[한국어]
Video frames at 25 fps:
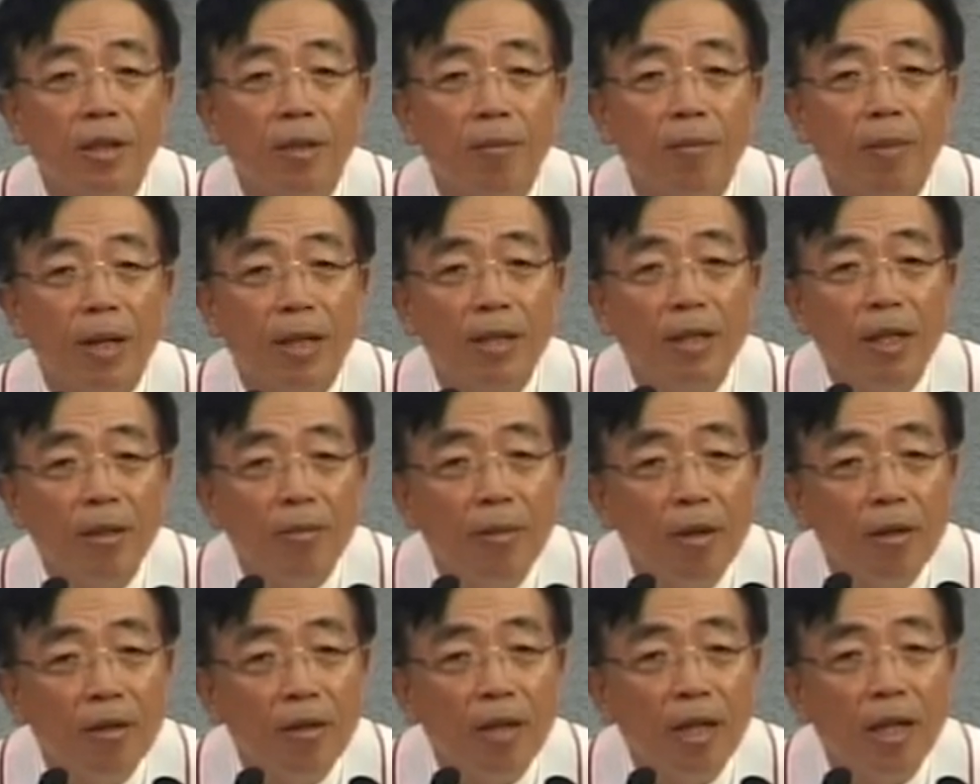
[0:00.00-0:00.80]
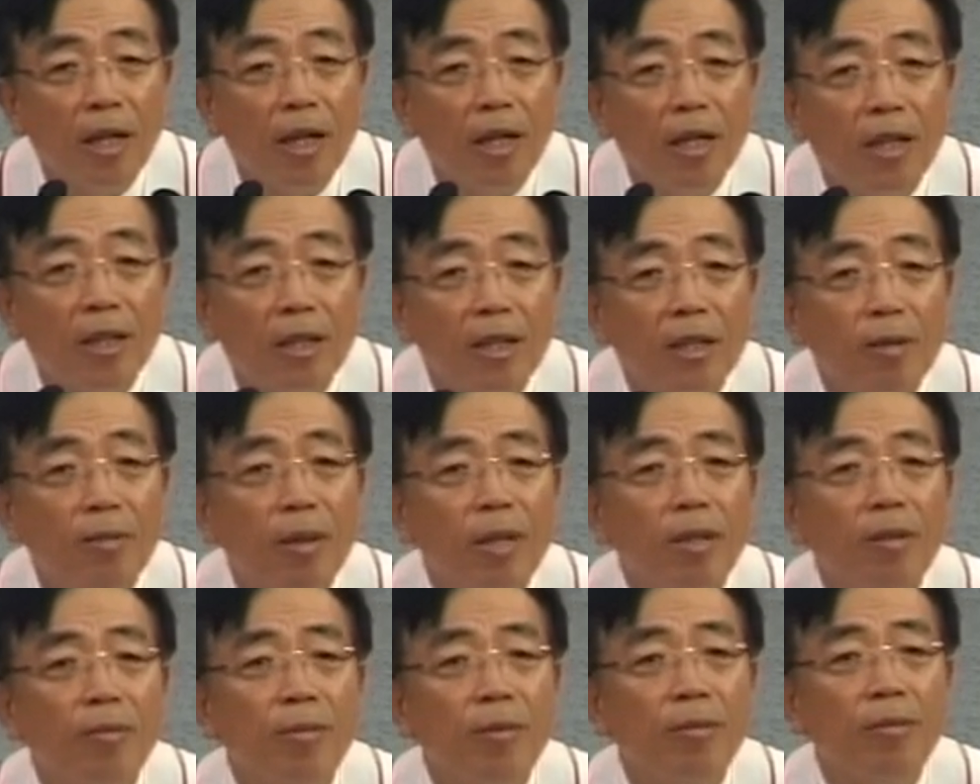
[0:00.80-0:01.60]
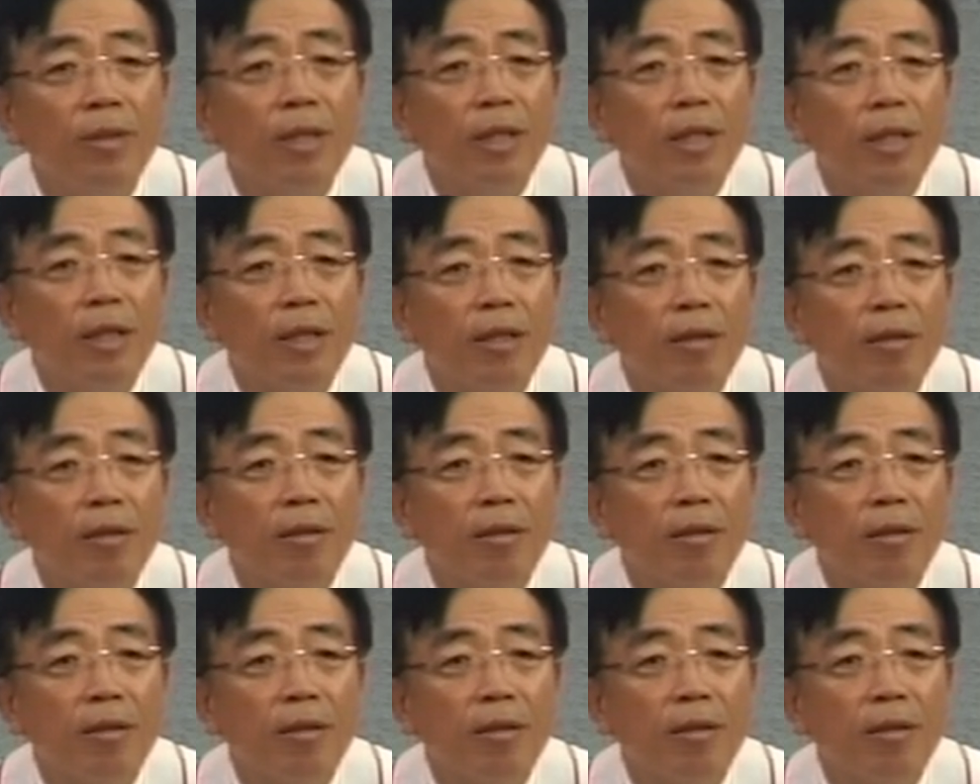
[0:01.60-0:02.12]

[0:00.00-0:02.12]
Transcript: 받아 먹으라. 이 말은 뭡니까?